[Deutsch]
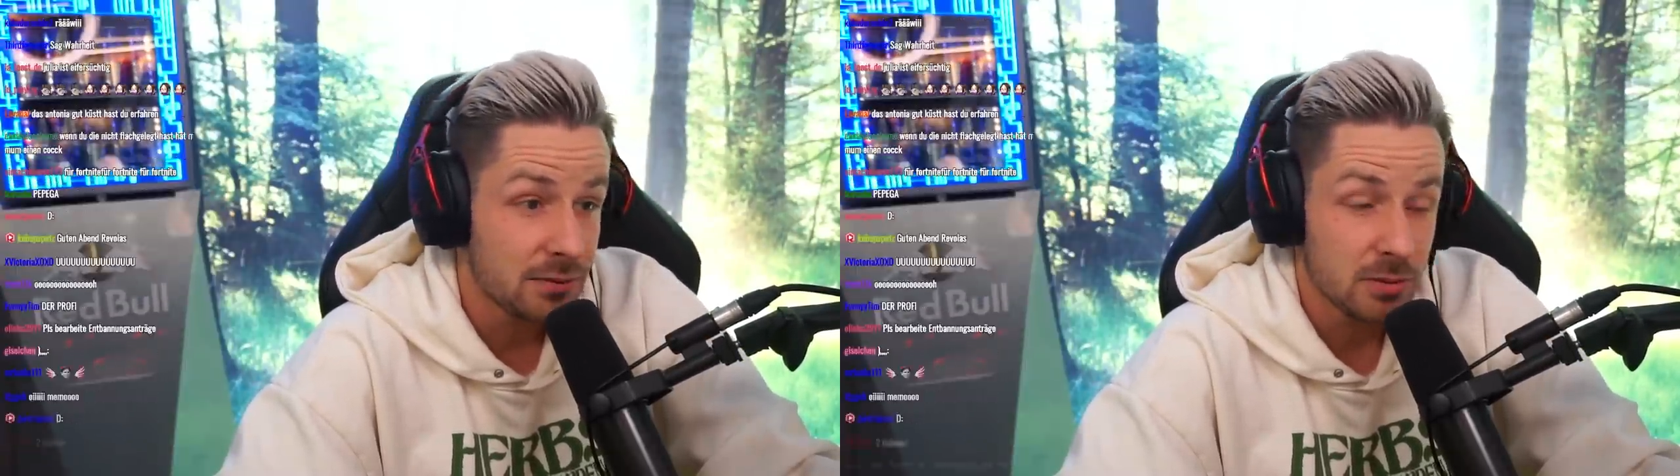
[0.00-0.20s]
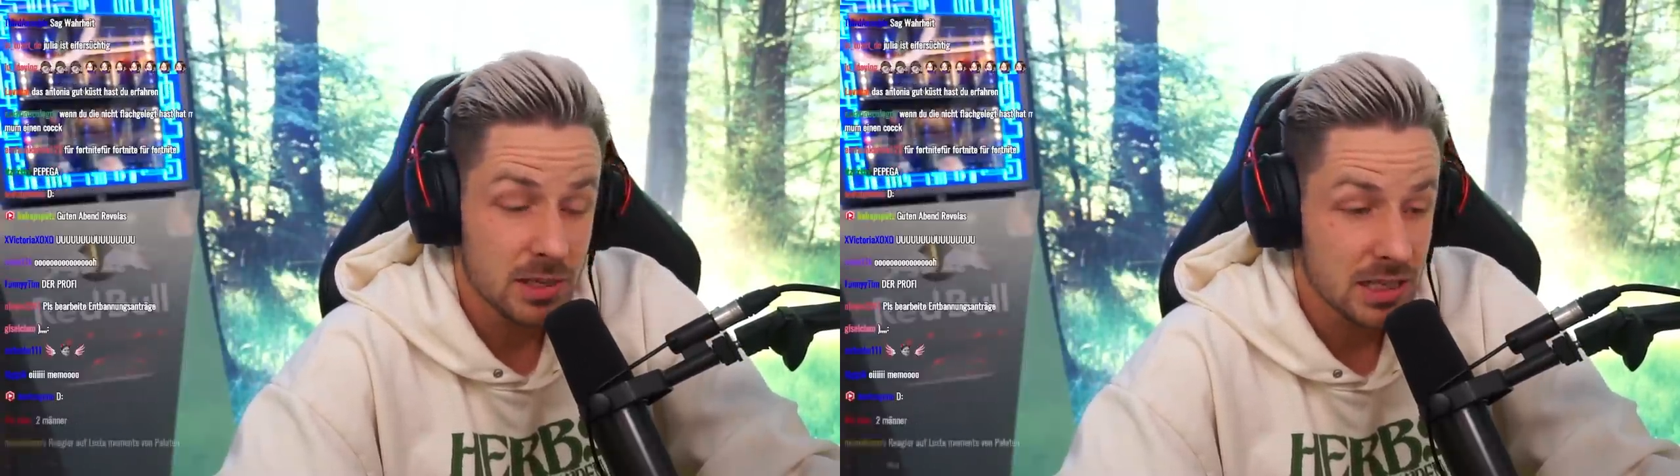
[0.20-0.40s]

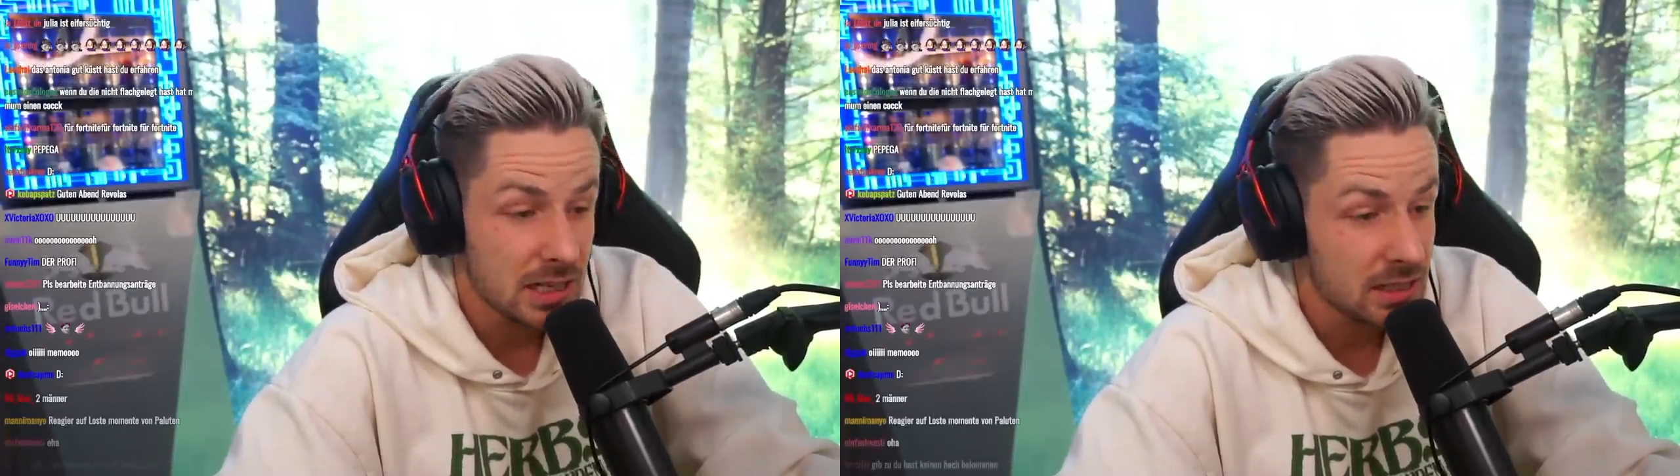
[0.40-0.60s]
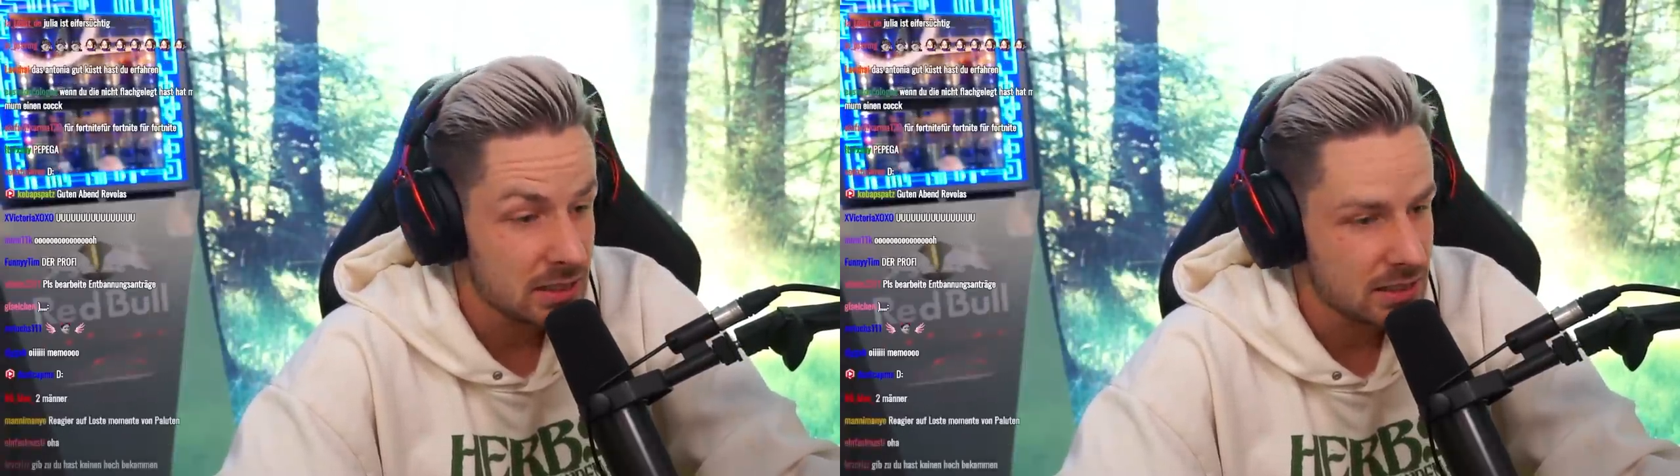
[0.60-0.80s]
für mich,
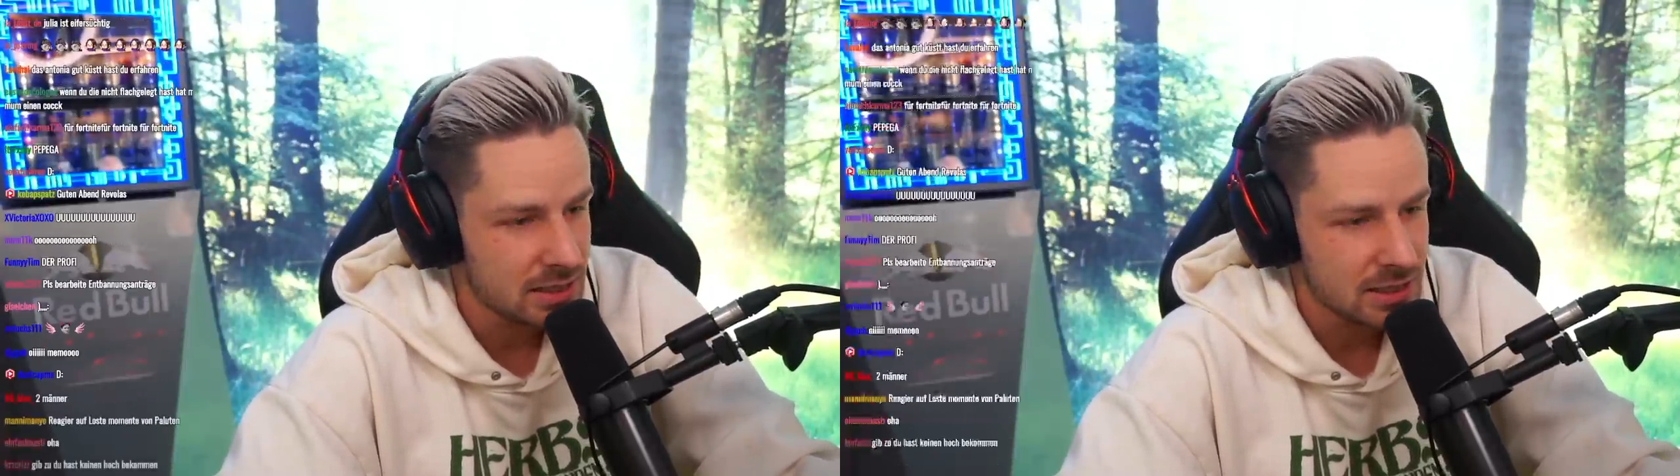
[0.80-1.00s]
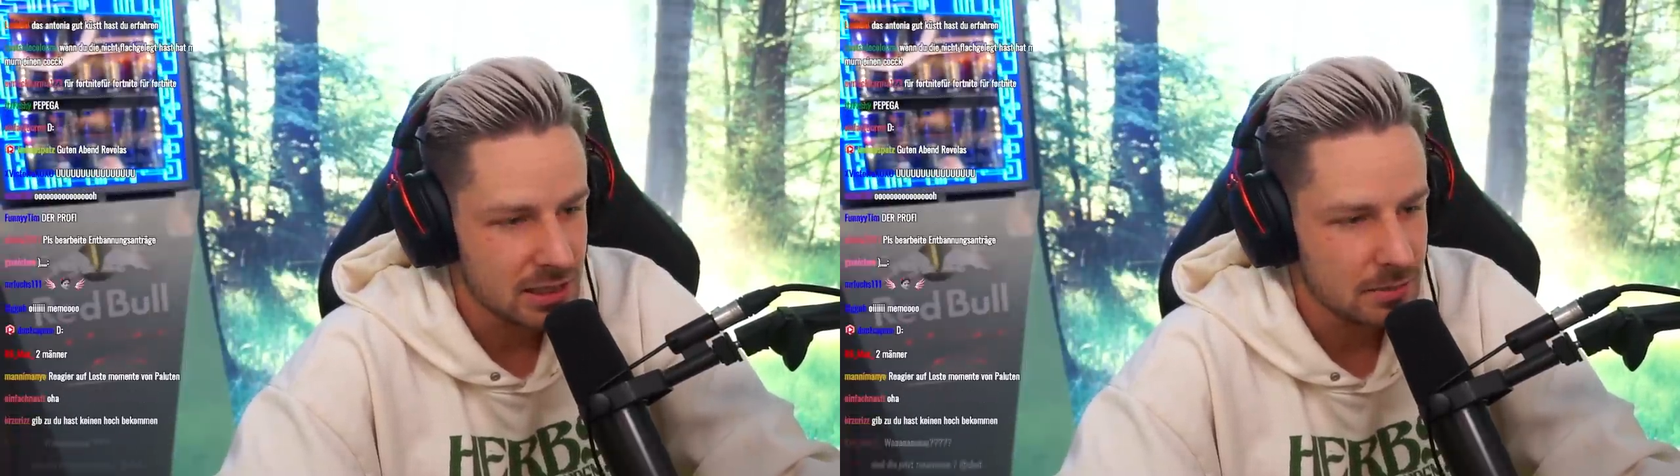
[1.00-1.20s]
Alter,
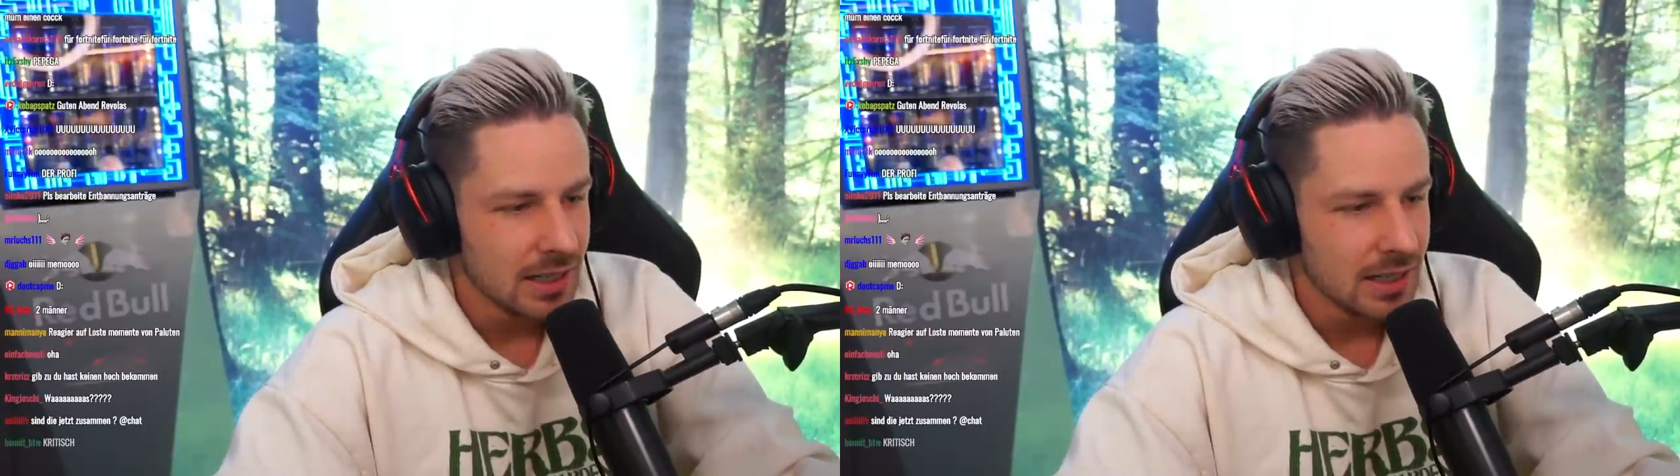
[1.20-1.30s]
deshalb,